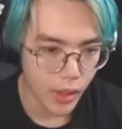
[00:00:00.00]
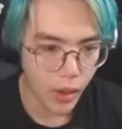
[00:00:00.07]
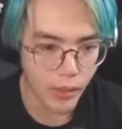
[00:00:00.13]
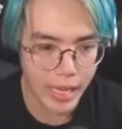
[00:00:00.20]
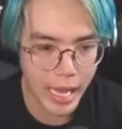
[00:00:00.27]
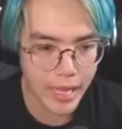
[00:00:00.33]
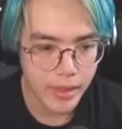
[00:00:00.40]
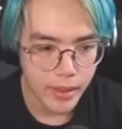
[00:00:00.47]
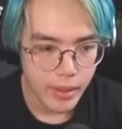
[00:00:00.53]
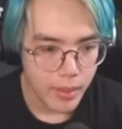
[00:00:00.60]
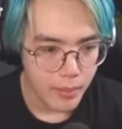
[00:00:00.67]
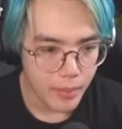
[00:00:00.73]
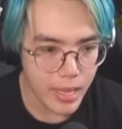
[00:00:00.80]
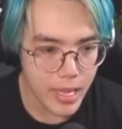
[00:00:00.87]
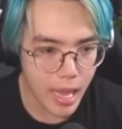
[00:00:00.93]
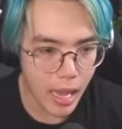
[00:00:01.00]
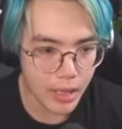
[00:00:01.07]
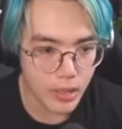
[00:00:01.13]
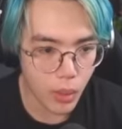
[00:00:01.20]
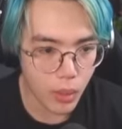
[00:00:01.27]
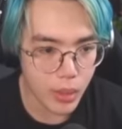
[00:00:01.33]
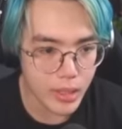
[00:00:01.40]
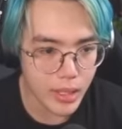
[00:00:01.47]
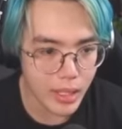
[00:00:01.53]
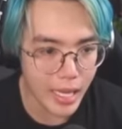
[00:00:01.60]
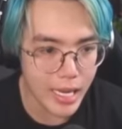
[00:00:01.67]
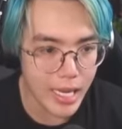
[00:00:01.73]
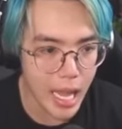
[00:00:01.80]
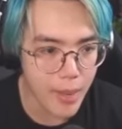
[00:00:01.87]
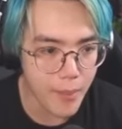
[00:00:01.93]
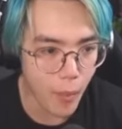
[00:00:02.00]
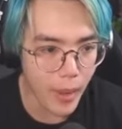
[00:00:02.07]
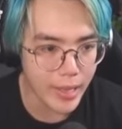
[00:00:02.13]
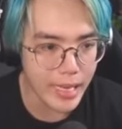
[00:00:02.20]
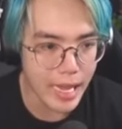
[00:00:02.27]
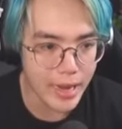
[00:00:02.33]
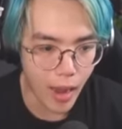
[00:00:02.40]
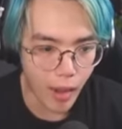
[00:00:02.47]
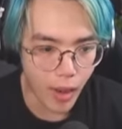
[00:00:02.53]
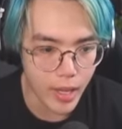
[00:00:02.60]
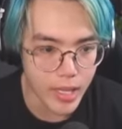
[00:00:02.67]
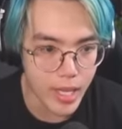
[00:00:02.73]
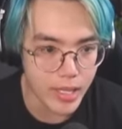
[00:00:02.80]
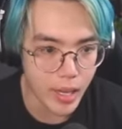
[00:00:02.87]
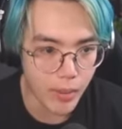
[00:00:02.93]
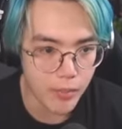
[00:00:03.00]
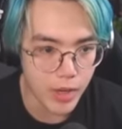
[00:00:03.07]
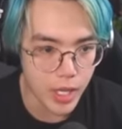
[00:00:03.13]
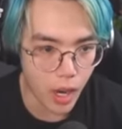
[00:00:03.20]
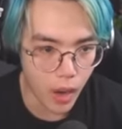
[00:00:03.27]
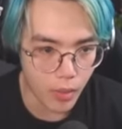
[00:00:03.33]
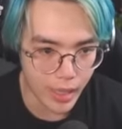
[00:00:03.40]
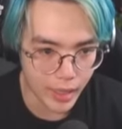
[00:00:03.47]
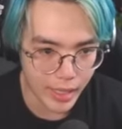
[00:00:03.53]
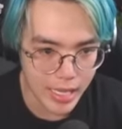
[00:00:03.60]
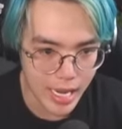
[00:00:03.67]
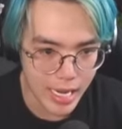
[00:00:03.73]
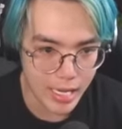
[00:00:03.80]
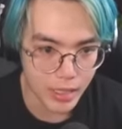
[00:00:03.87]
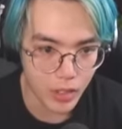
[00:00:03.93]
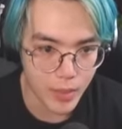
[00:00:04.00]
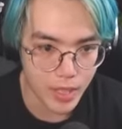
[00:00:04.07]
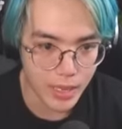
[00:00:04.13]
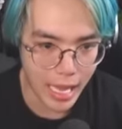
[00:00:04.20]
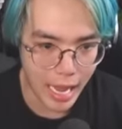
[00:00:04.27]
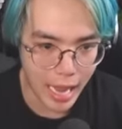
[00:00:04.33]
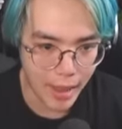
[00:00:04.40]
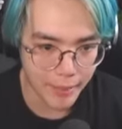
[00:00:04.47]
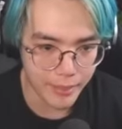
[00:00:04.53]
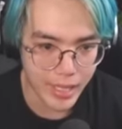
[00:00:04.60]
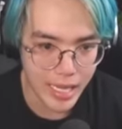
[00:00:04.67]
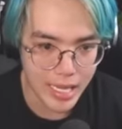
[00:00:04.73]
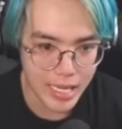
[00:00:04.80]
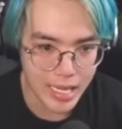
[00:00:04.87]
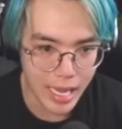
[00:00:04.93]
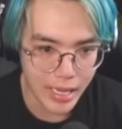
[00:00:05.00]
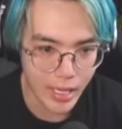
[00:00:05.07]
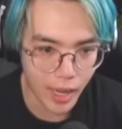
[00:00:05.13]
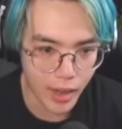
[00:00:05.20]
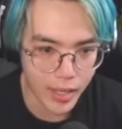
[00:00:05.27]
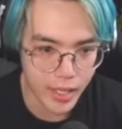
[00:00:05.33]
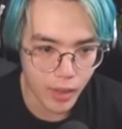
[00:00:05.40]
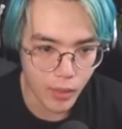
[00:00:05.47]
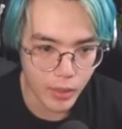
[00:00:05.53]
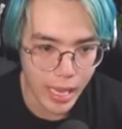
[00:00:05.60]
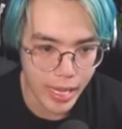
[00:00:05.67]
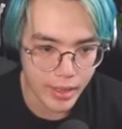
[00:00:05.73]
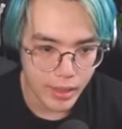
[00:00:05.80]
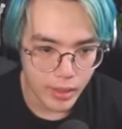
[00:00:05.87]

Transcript: ok bây giờ tôi sẽ lấy thêm một ít đá đỏ như trong video nè cái này thì tôi biết làm cái này thì dễ thôi ok